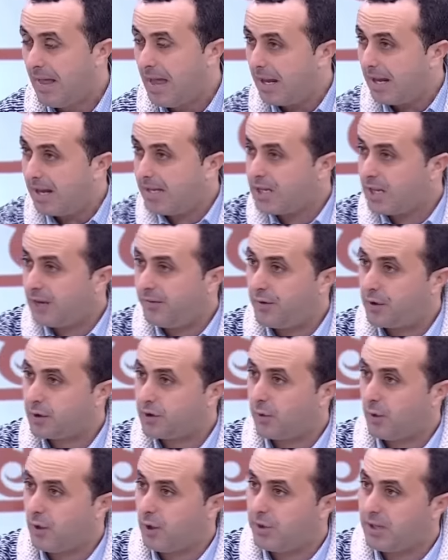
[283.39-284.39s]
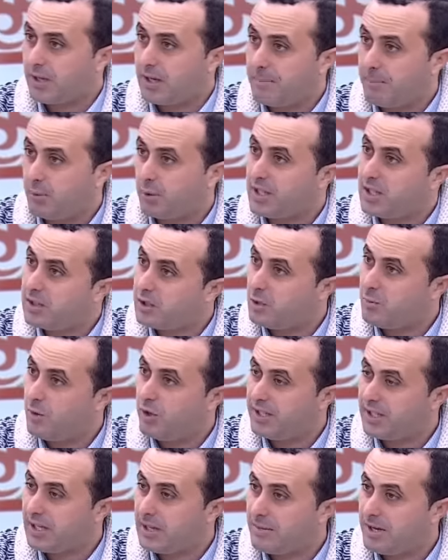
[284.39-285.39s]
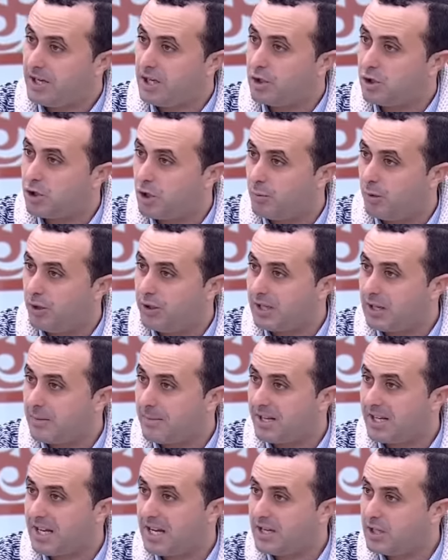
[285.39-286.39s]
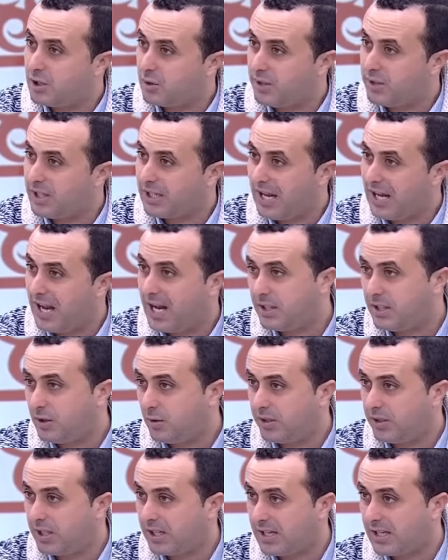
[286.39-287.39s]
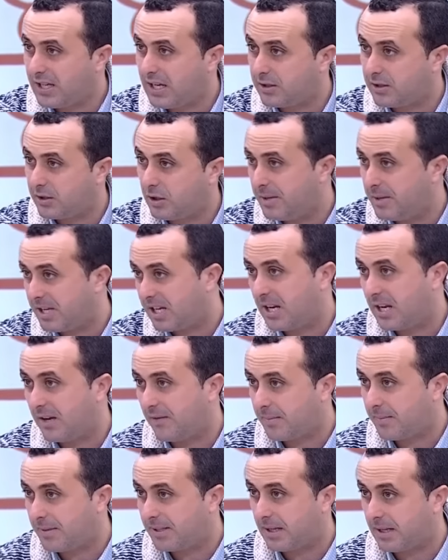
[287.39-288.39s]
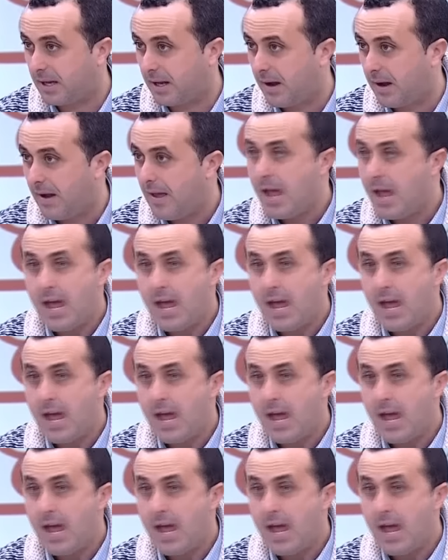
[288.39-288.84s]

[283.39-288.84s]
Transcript: عندك الفوسفور وعندك البوتاسيوم وعندك المغنيسيوم وعندك المنغنيز وعندك الحديد وعندك الكالسيوم اللي كاينين في البيصارة